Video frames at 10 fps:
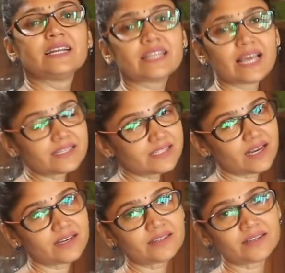थैंक्स
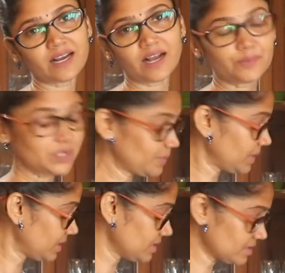यार आप सबके
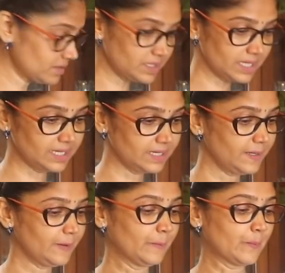कंसर्न के लिए
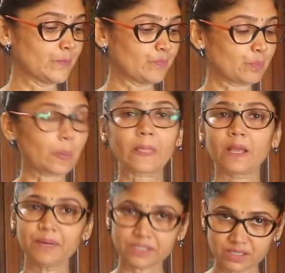
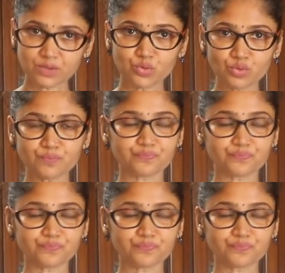मैं ठीक हूँ